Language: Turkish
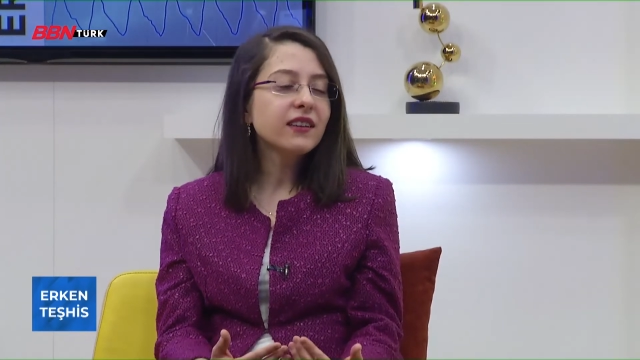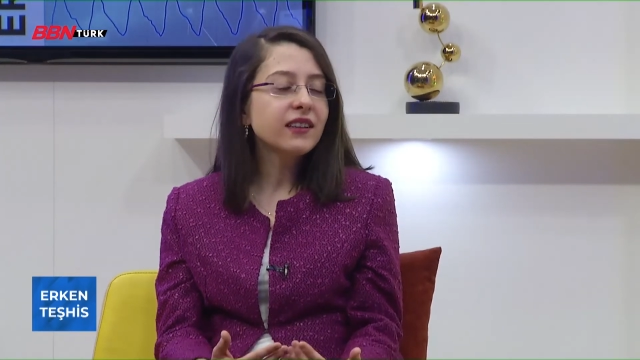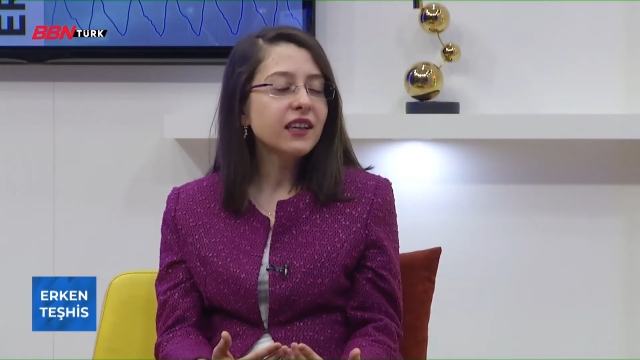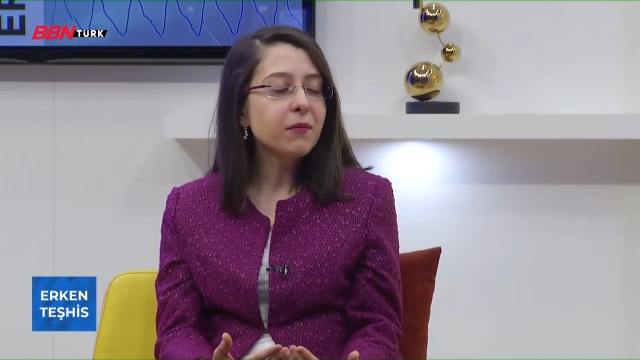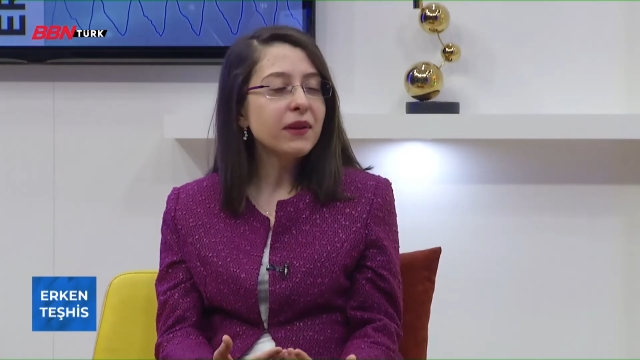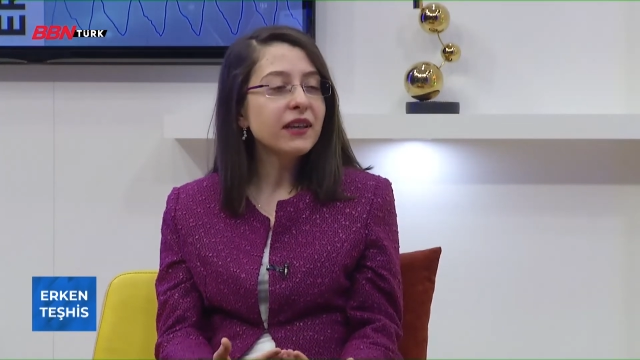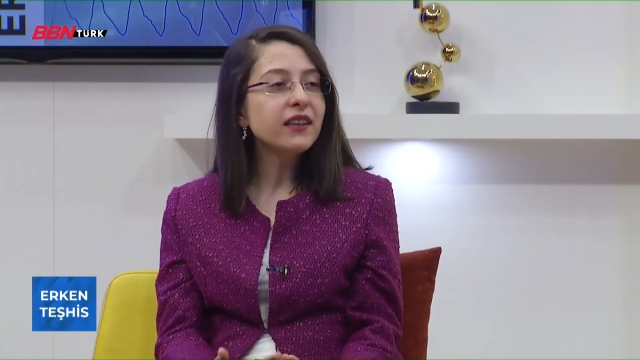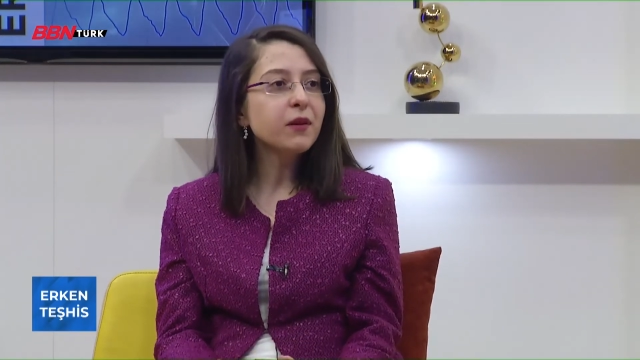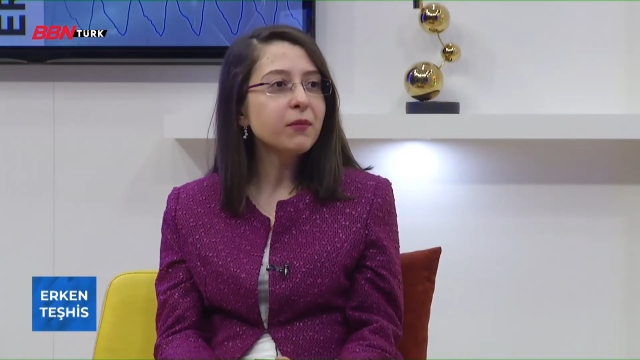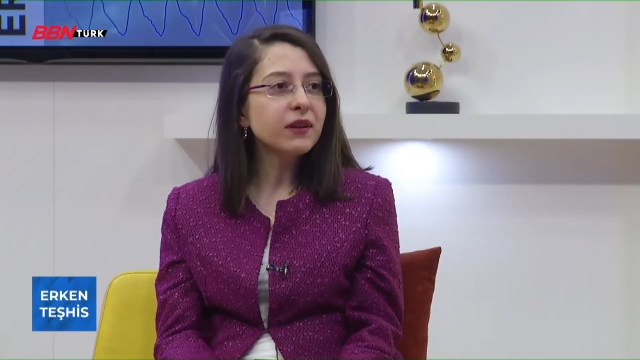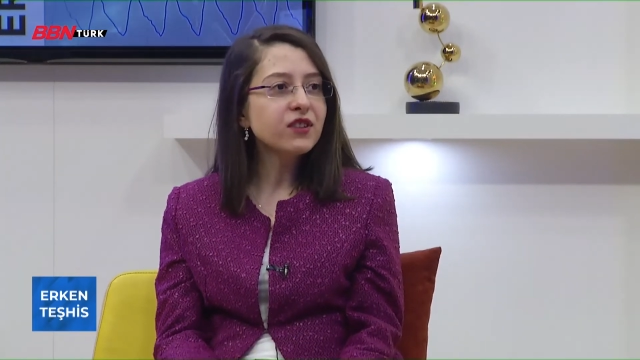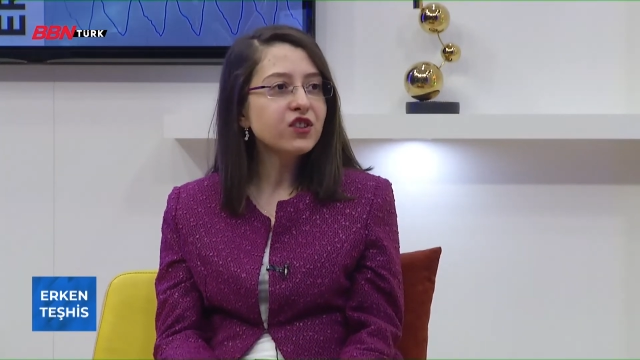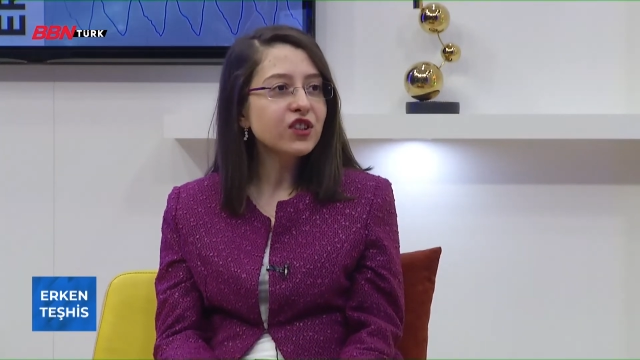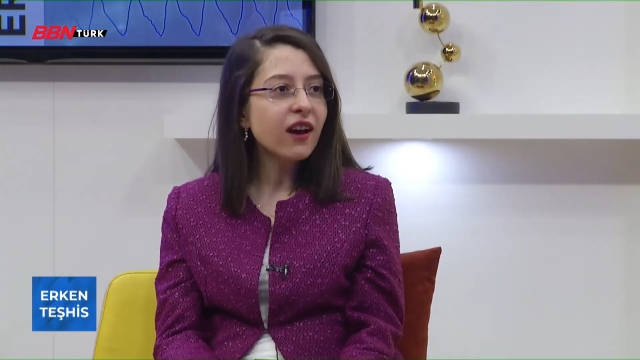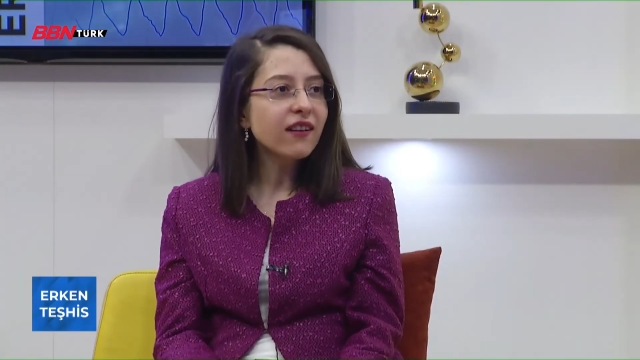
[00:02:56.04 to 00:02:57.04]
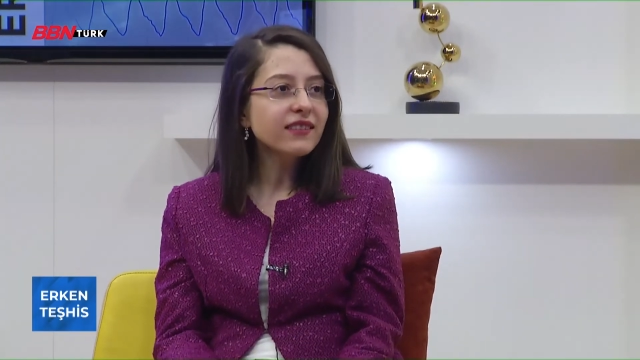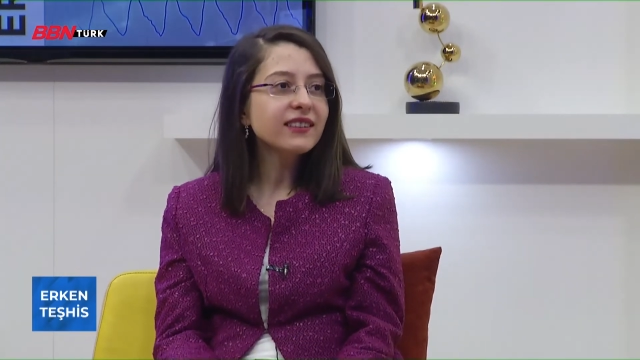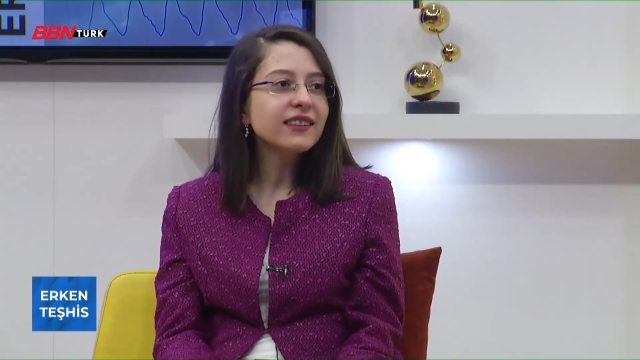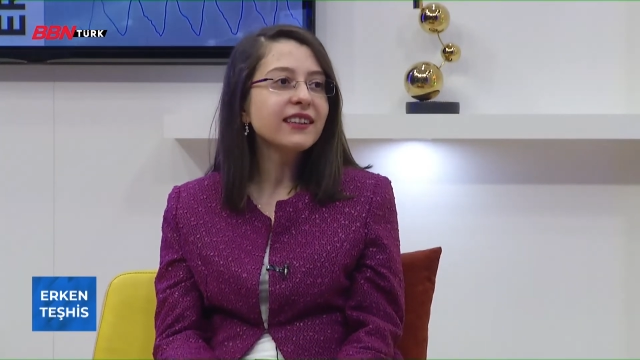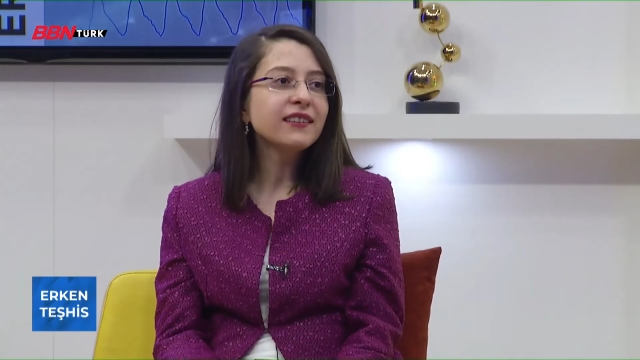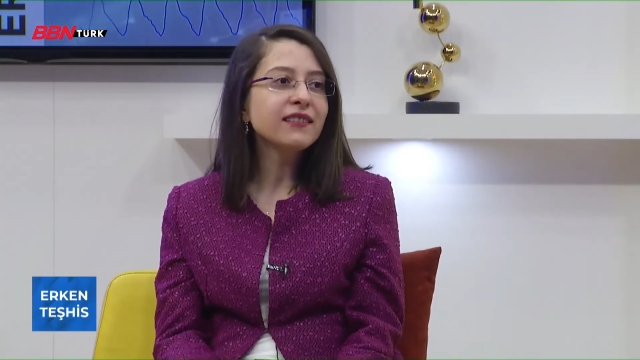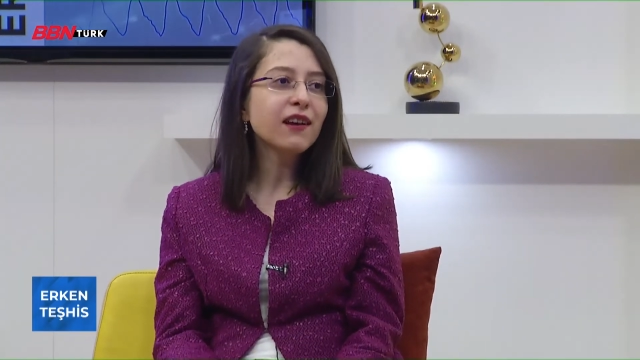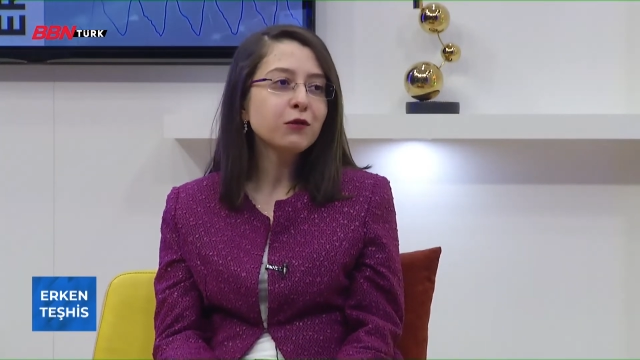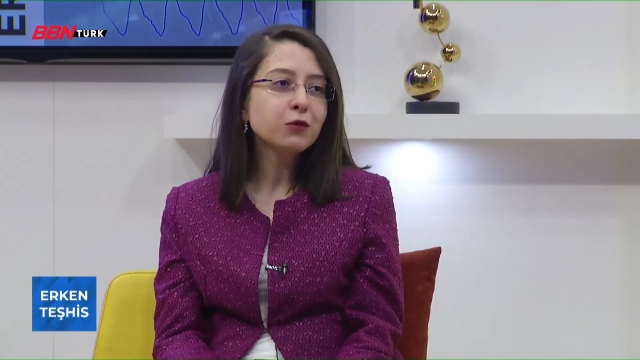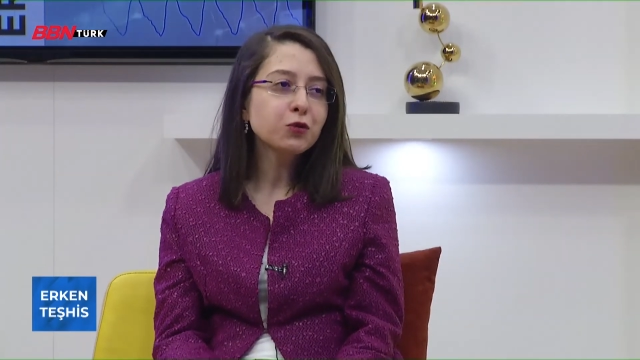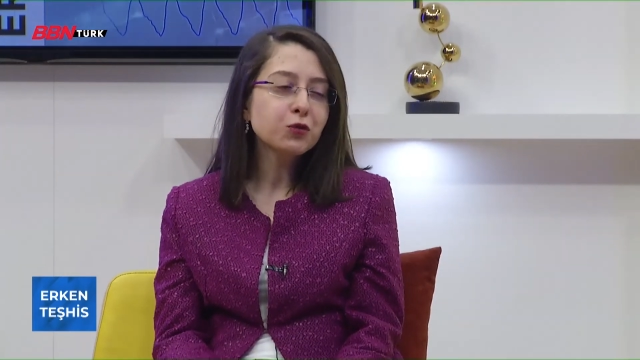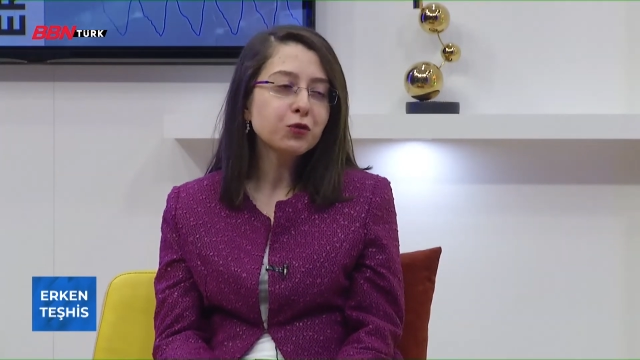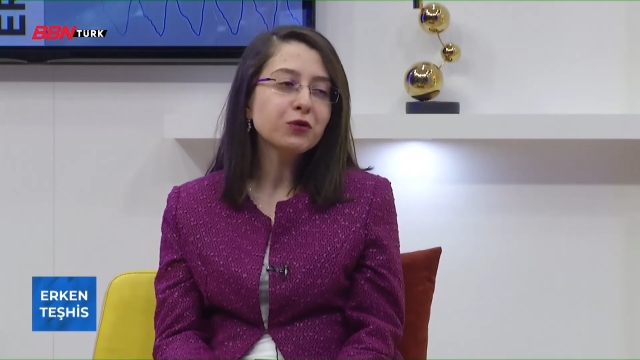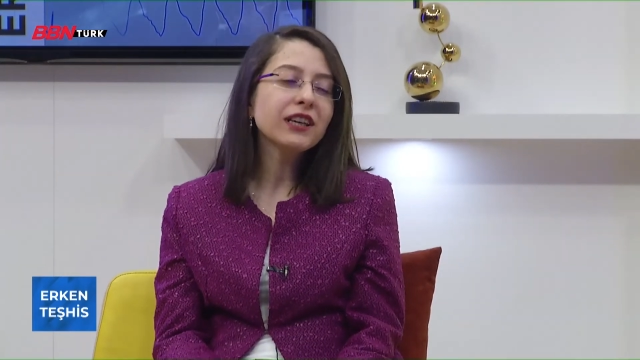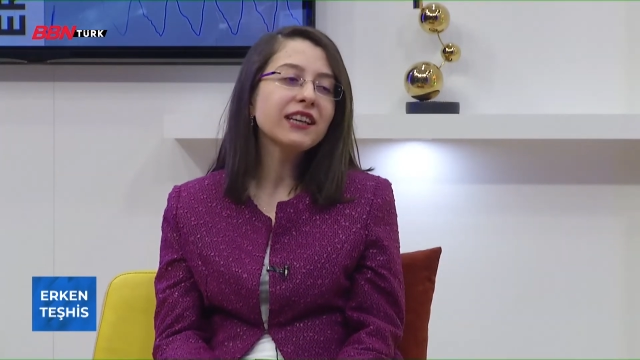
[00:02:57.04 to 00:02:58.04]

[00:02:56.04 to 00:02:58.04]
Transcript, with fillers: yemek yeme alışkanlıklarından tutun